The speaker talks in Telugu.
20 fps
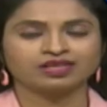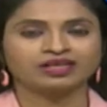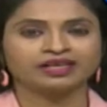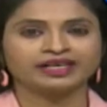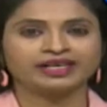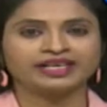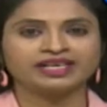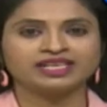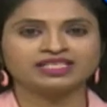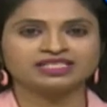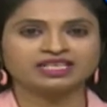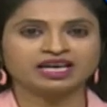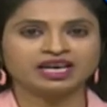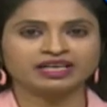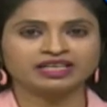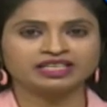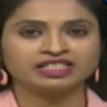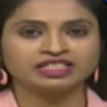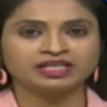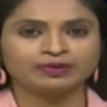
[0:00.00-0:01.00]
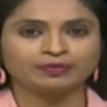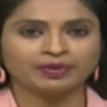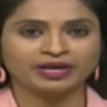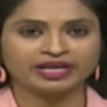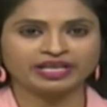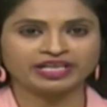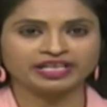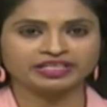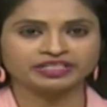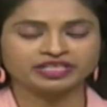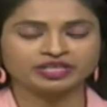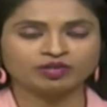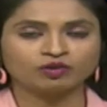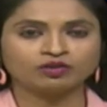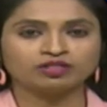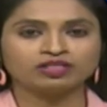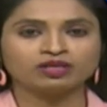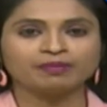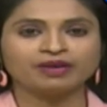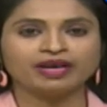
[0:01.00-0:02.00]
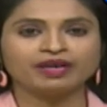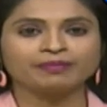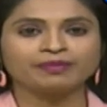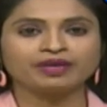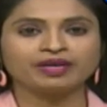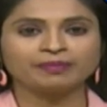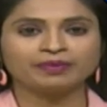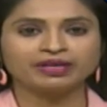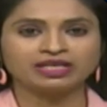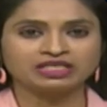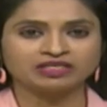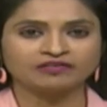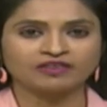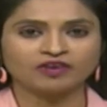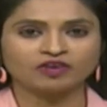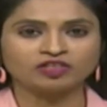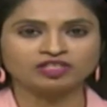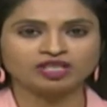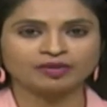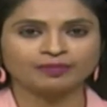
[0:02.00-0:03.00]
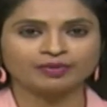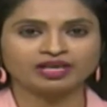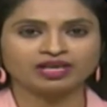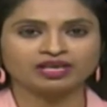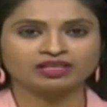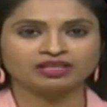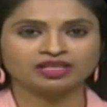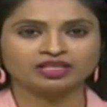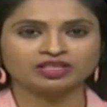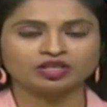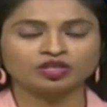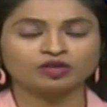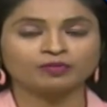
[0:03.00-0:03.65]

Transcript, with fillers: టీఎస్ఆర్టీసీ పరిరక్షణ కోసం ఎంఆర్పీఎస్ వ్యవస్థాపక అధ్యక్షులు